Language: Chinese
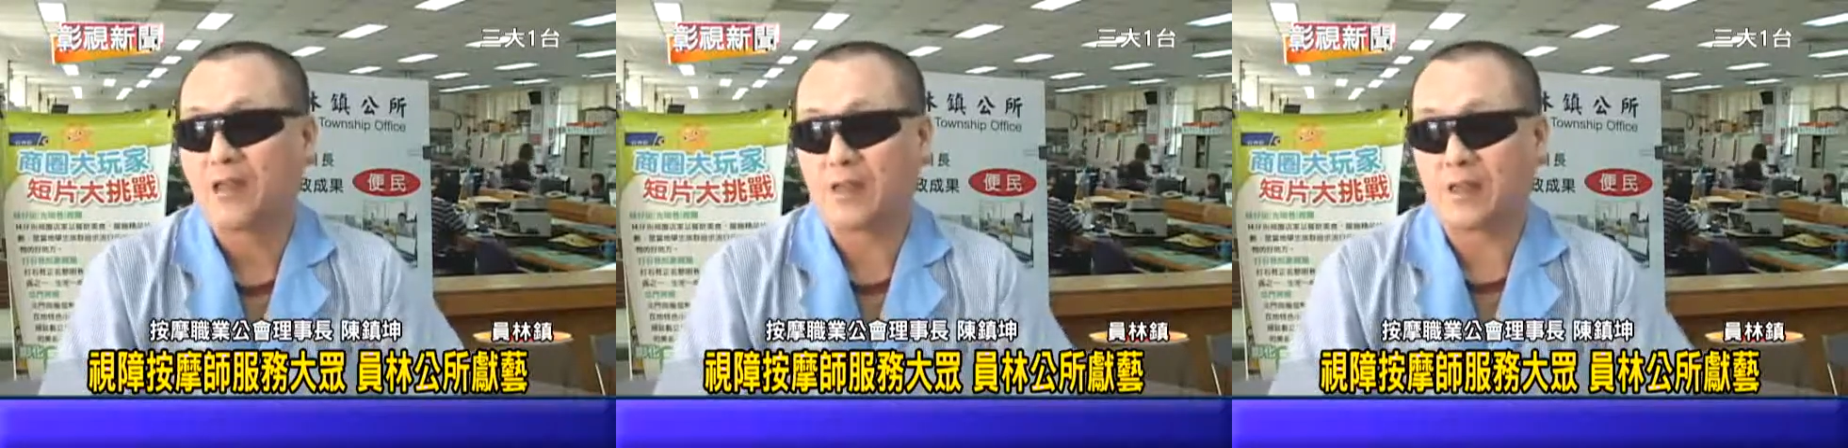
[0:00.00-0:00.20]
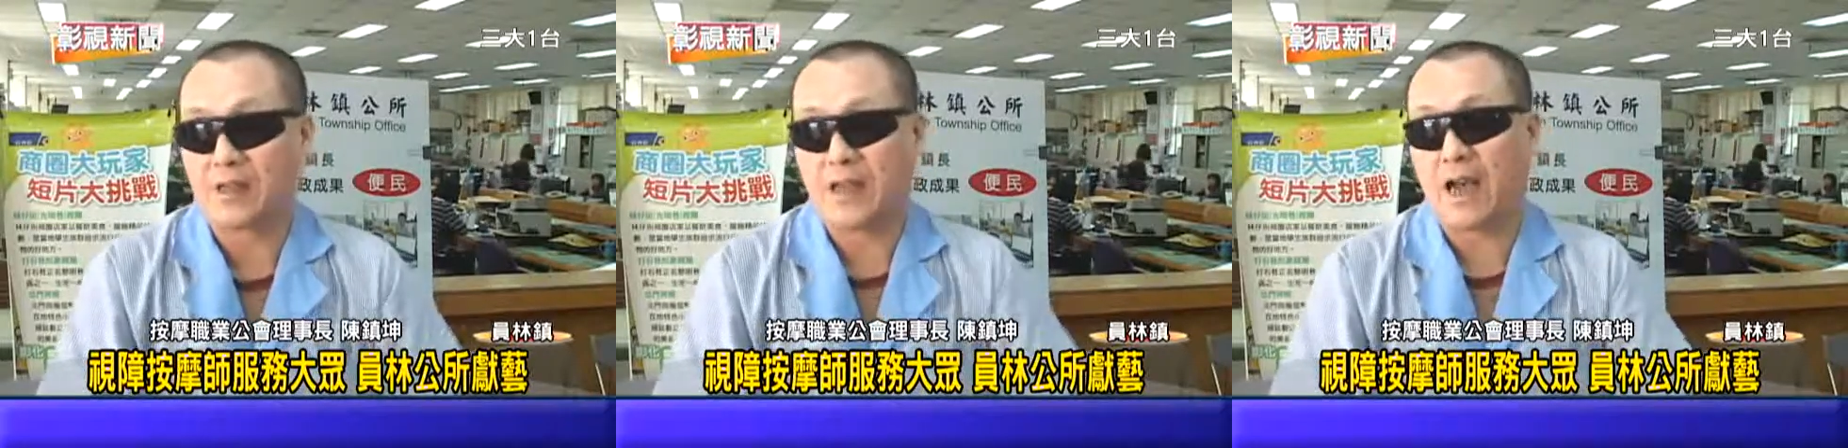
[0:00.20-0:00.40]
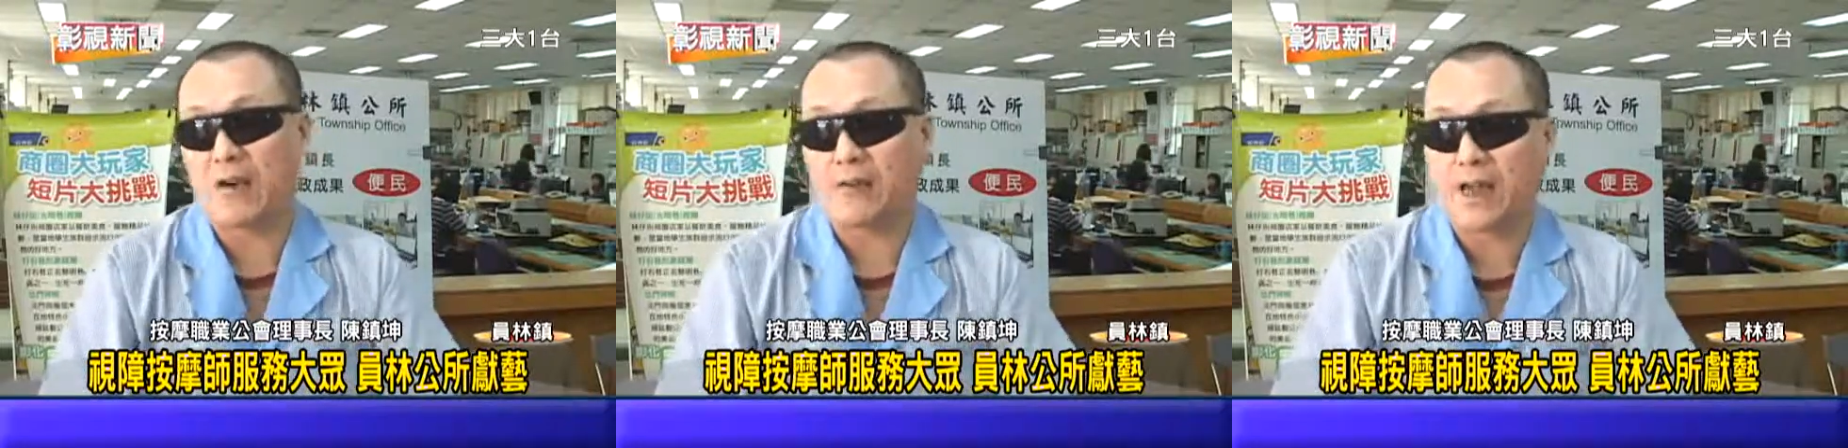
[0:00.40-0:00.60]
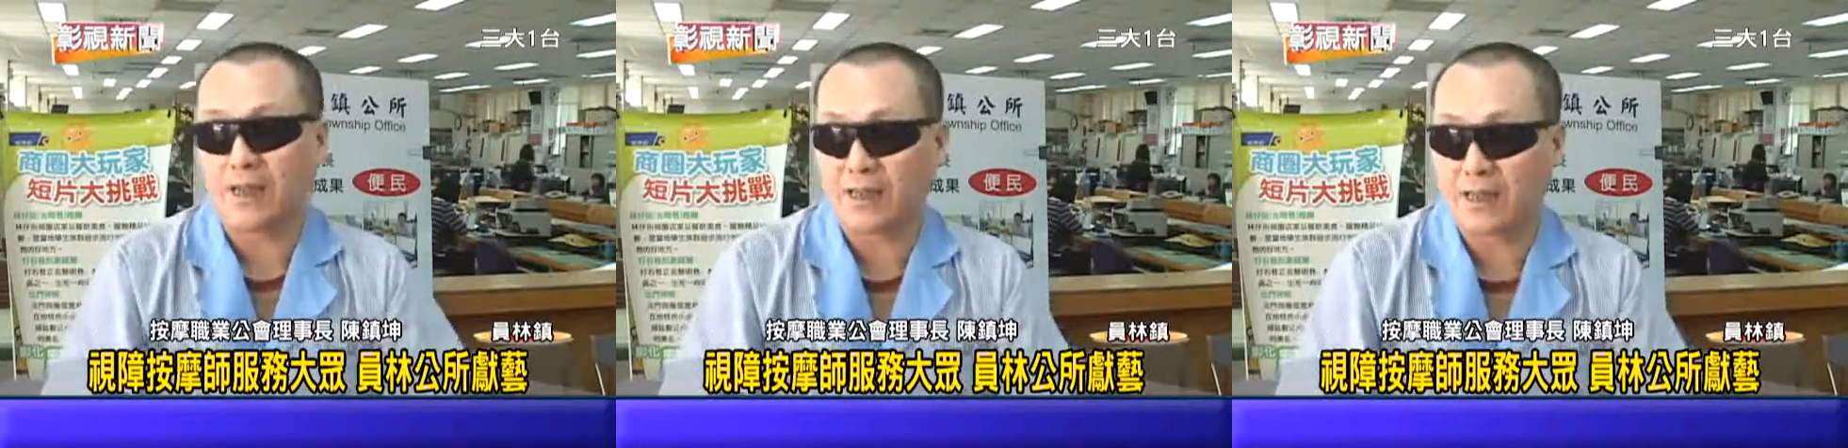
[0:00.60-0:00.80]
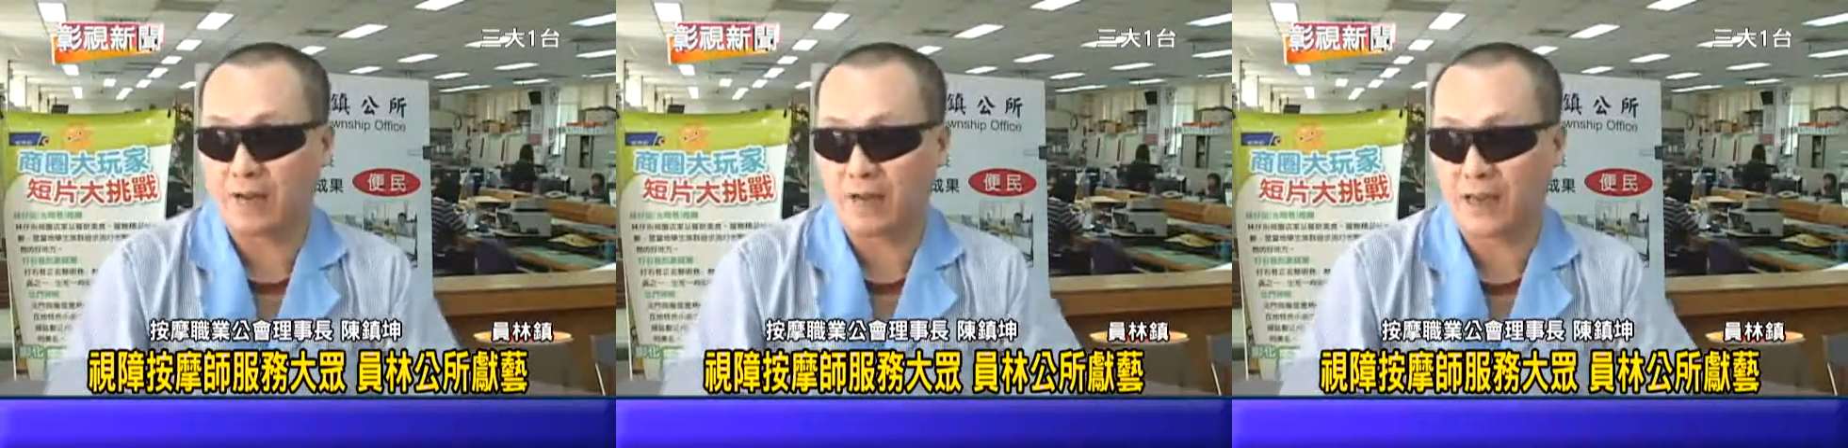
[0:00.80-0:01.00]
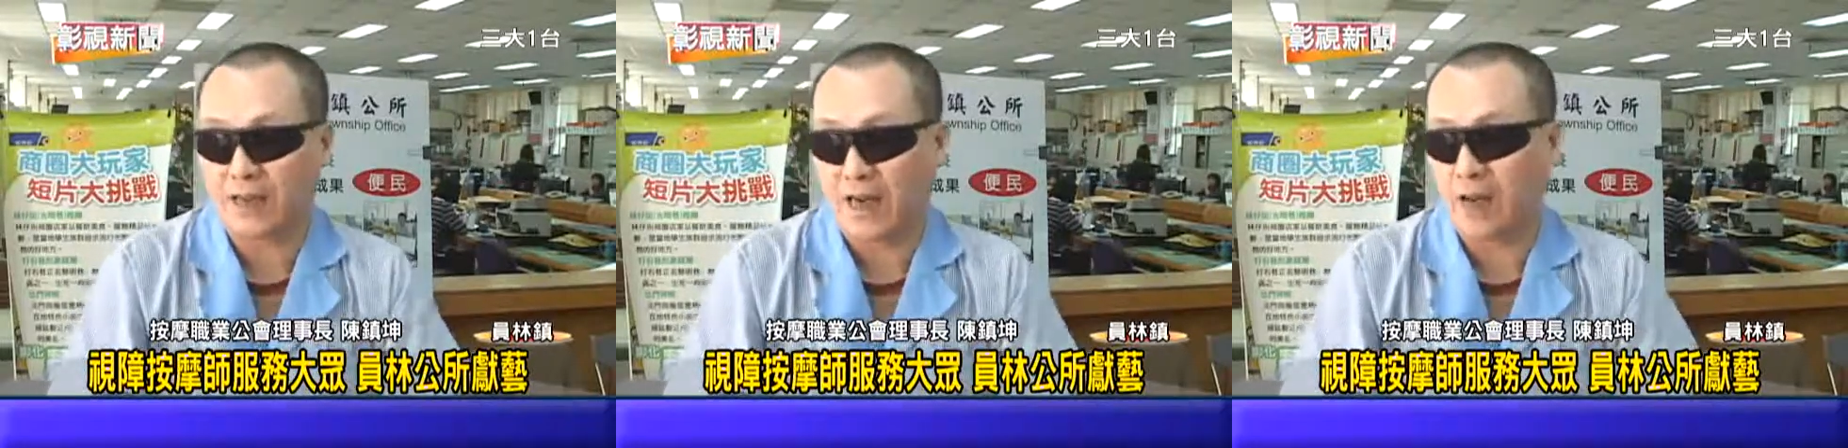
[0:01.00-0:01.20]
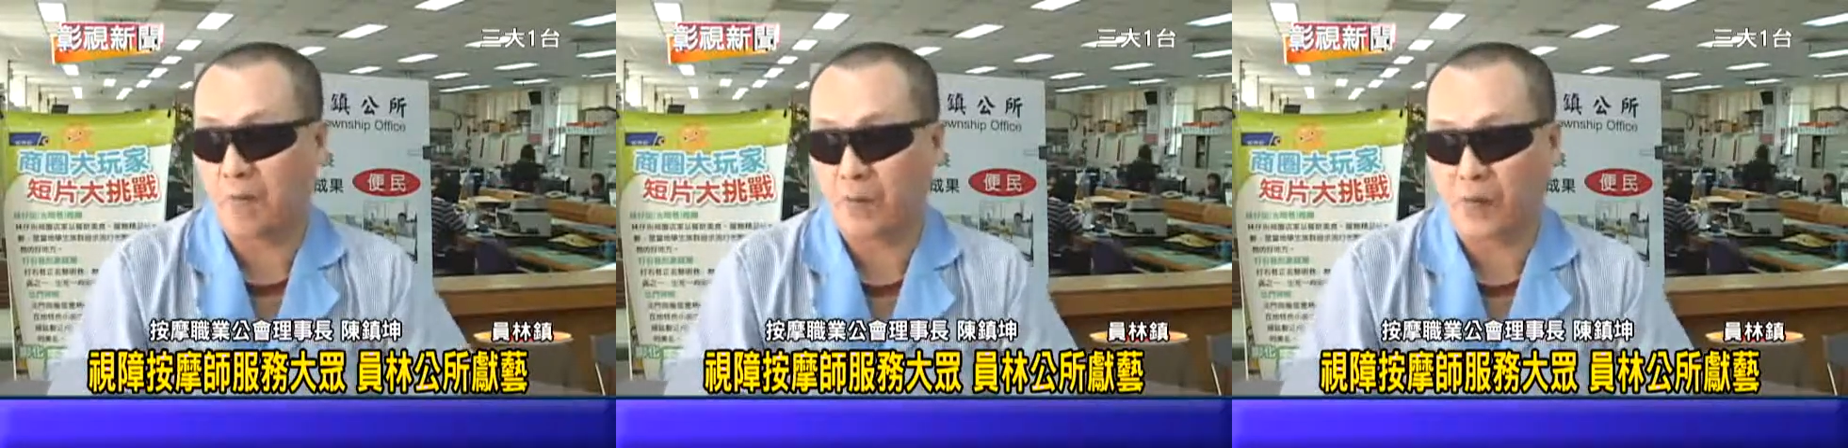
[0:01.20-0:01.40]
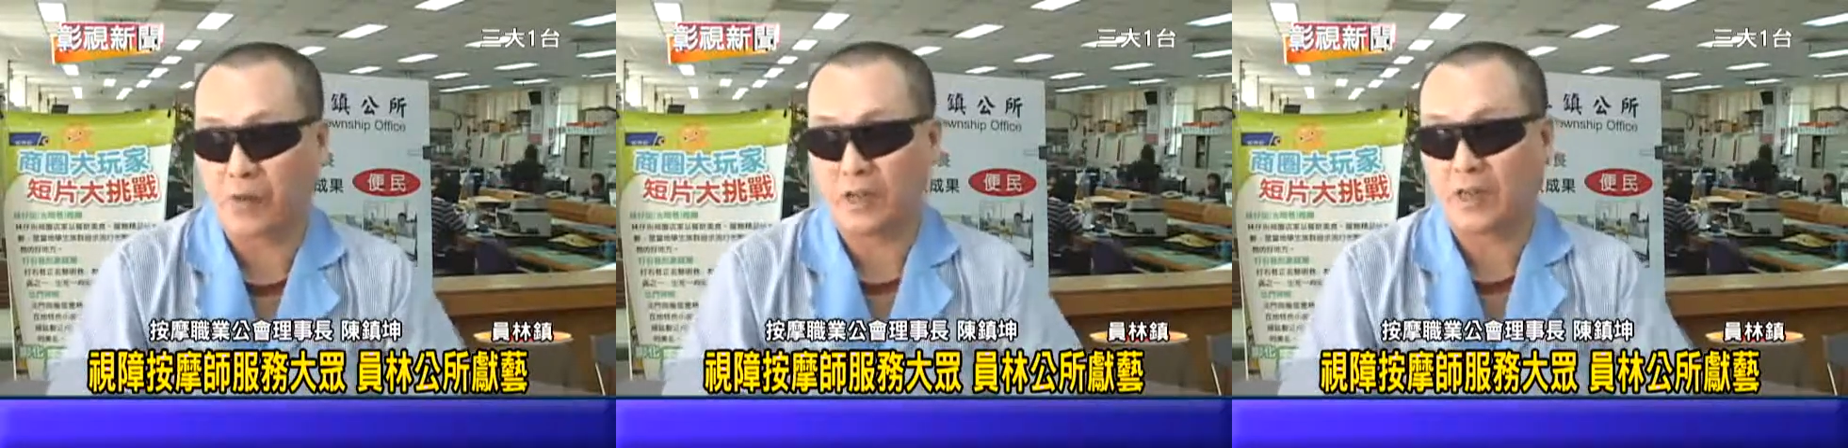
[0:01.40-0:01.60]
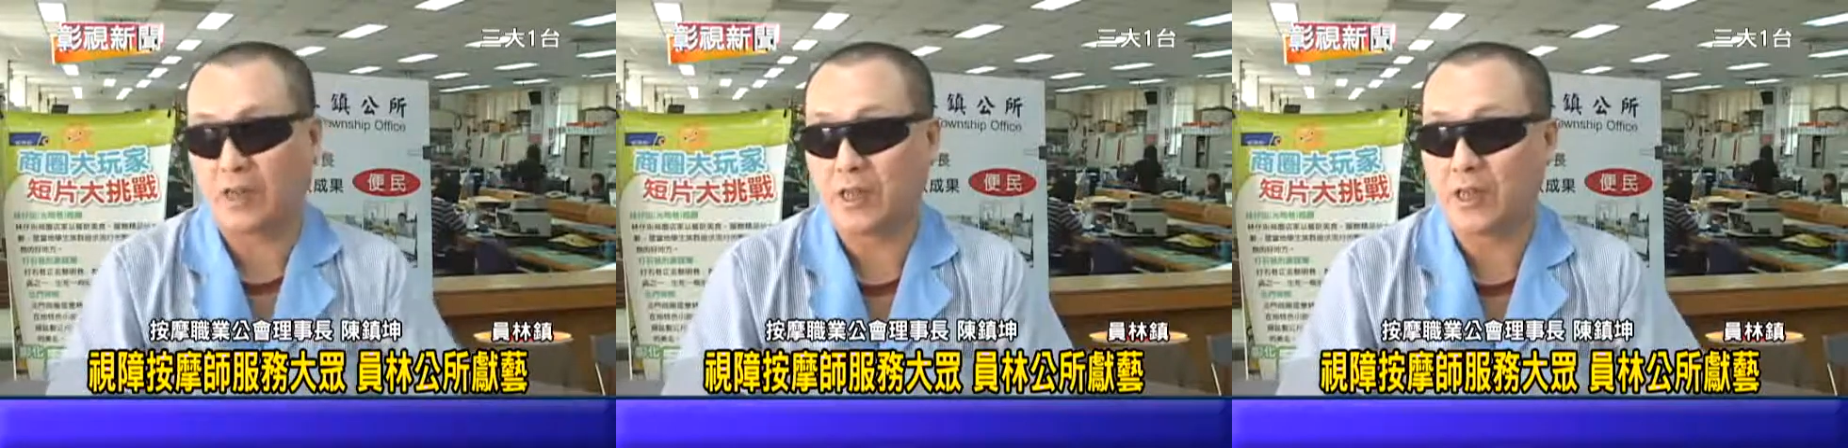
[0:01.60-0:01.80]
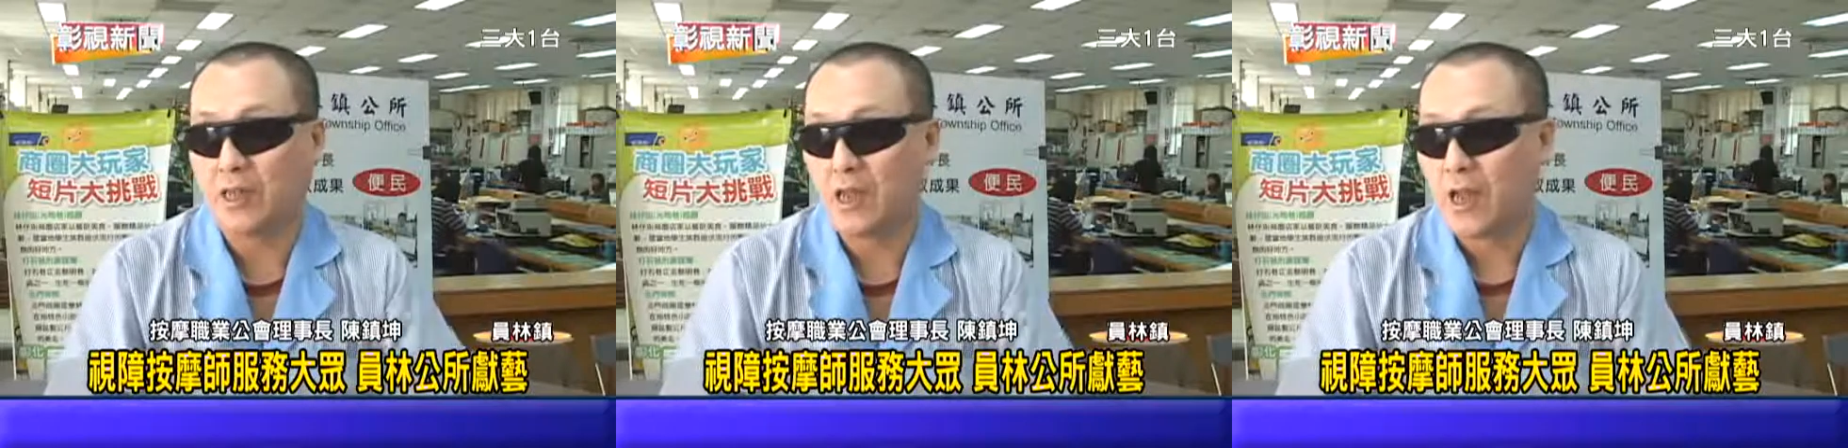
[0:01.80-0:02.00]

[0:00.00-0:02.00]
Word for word: 而且哦，咱政府在给您背书，